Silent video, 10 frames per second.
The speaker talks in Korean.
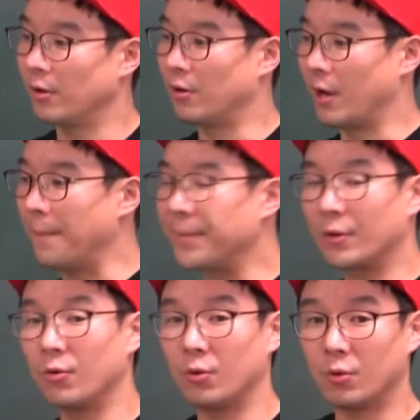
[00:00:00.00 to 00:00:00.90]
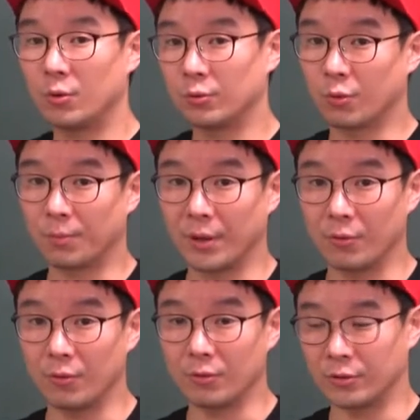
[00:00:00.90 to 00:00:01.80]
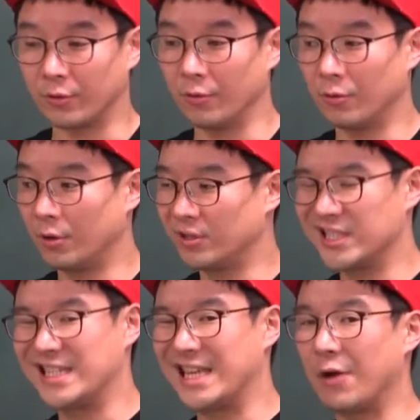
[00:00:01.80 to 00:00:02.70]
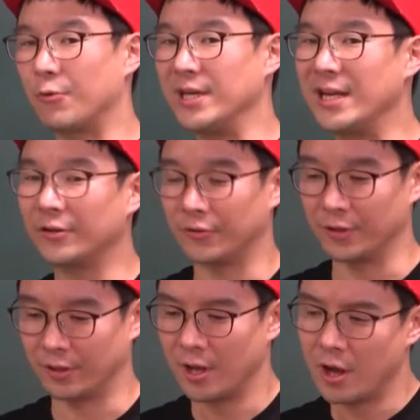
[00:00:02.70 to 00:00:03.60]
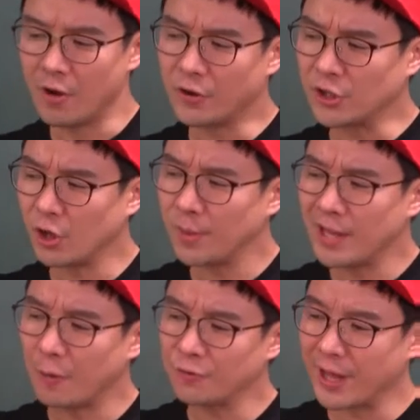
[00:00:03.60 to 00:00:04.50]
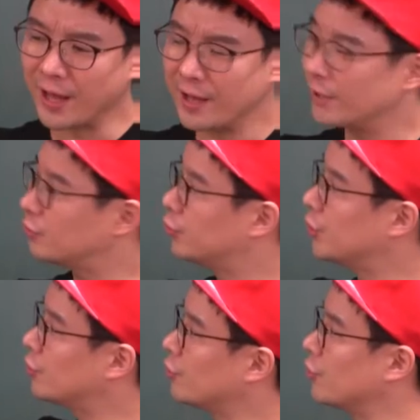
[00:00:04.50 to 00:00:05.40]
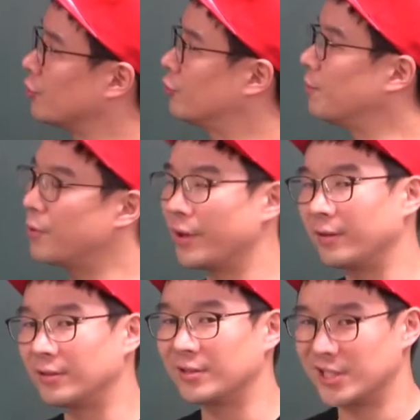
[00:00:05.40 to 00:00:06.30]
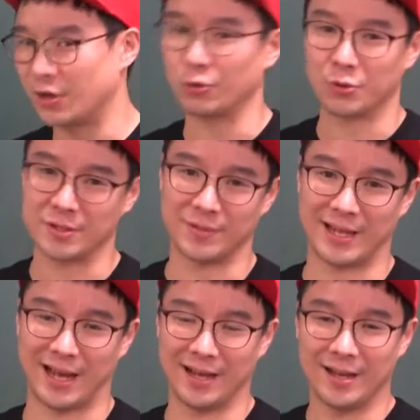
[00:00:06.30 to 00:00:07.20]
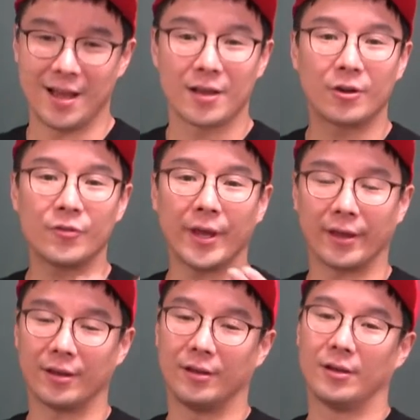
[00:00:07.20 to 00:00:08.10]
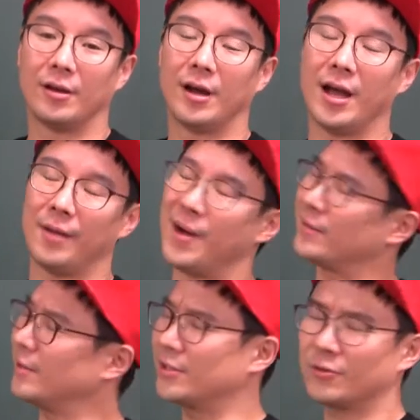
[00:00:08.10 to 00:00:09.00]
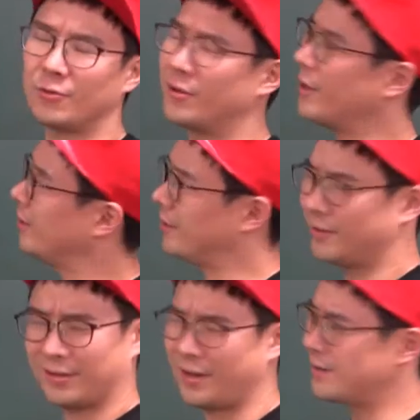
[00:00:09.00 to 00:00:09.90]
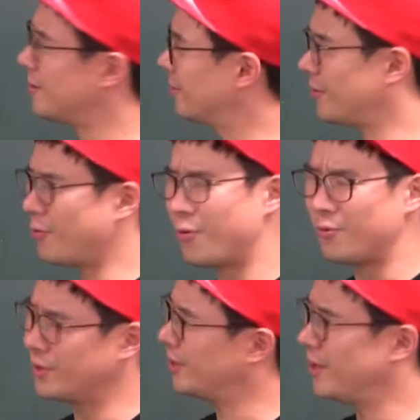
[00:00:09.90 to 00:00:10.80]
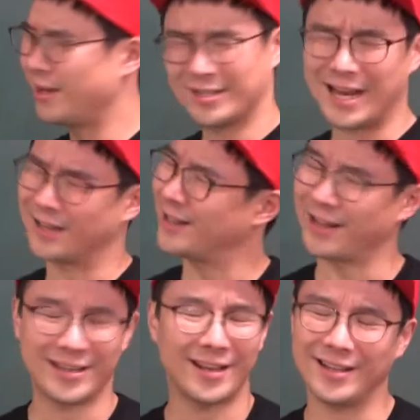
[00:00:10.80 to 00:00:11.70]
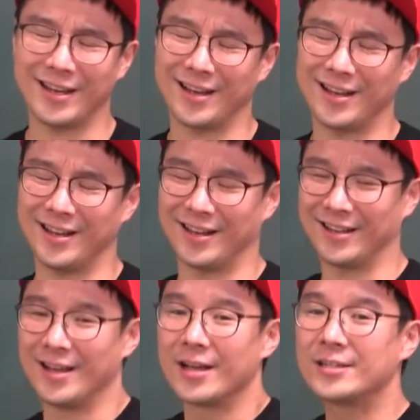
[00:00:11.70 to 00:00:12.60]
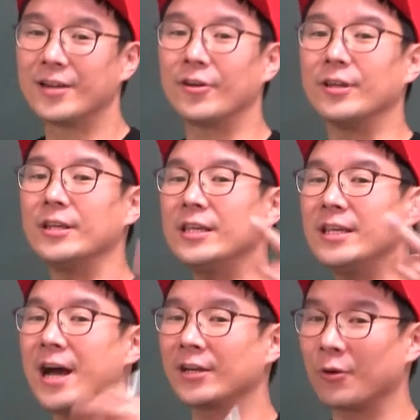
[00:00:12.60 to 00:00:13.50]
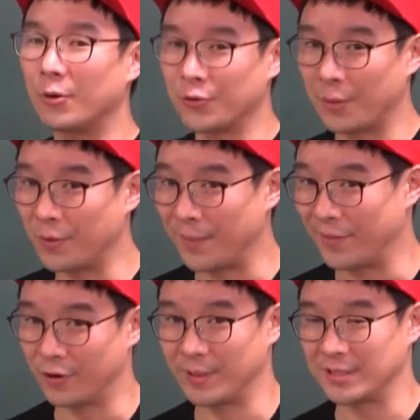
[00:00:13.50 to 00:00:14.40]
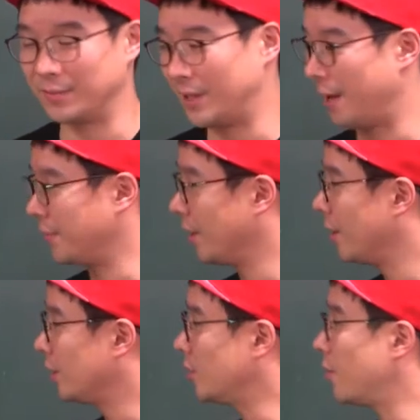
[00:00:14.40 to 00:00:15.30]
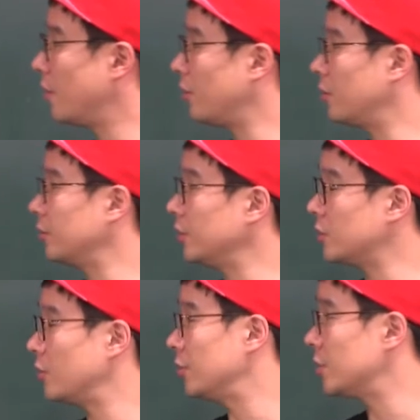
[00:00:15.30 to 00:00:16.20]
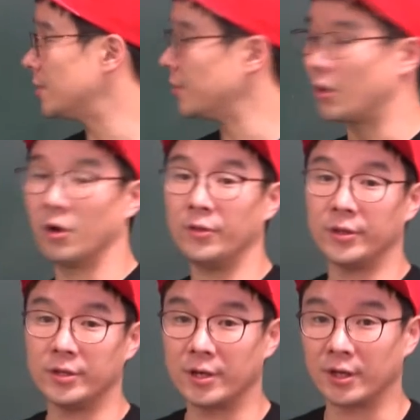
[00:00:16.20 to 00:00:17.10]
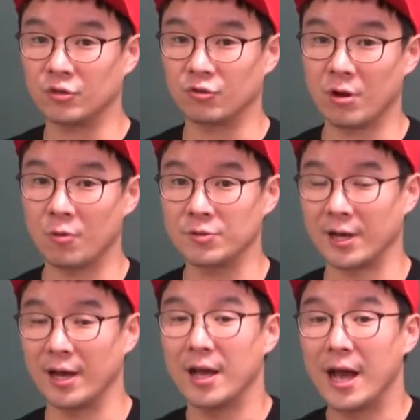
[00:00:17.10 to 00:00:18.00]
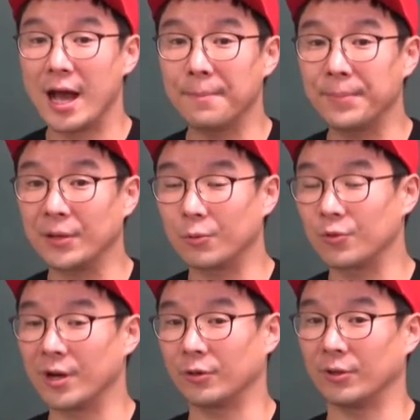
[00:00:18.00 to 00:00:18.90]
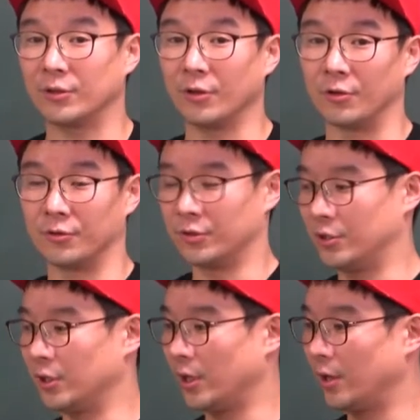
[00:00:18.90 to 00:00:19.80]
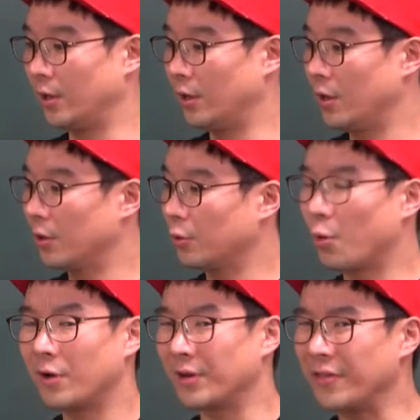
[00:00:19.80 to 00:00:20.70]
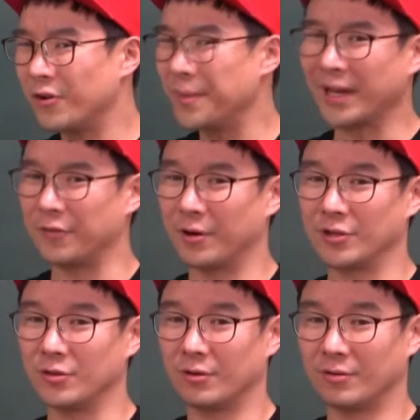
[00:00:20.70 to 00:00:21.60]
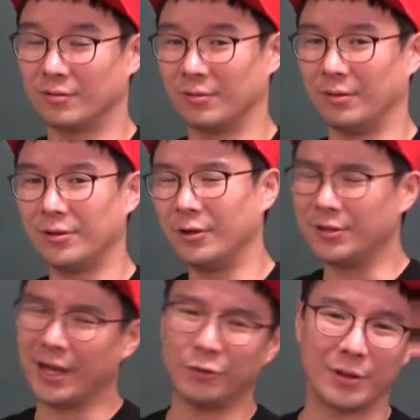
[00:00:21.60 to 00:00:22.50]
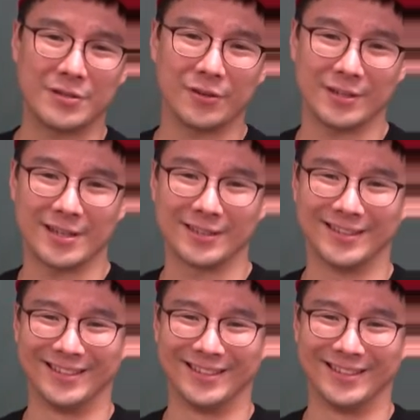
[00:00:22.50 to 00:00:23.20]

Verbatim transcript: 어, 한빛고, 동패고, 그리고 지상고 1학년들 어, 이거 시험에 나온다 99.9% 찍어줬습니다. 그런데 아, 막상 찍고 나니 학생들의 호응이 장난이 아니야. 그래서 2학년 것도 한번 만들어봤습니다. 이번 2020년 1학기 중간고사 한빛고등학교 같은 경우는 이제 교과서 한단원밖에안 들어가죠? 그럴 때가 됐어 이제는